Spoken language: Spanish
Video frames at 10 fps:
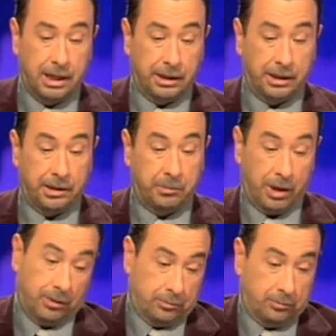Y
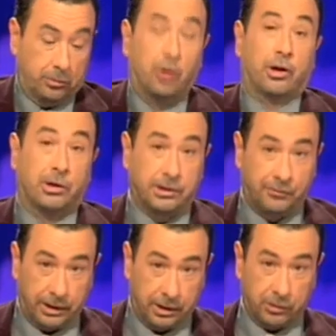bueno, no creo que se
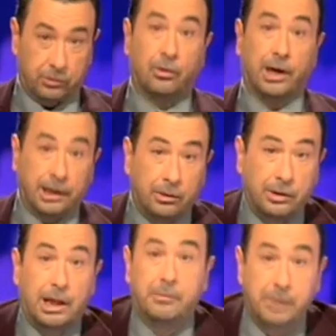enfade nuestro querido y
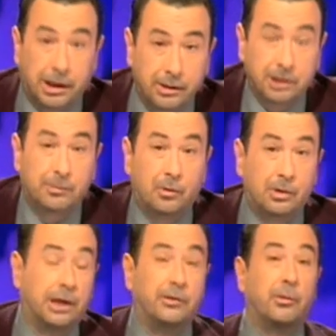admiradísimo Luis
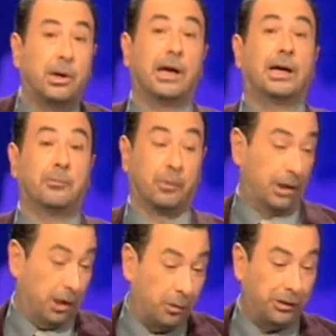García Berlanga,
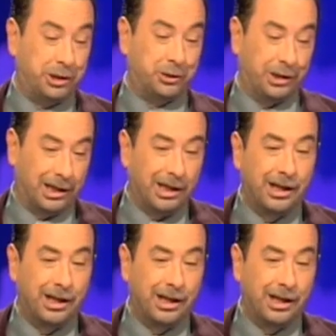porque él lo ha dicho él,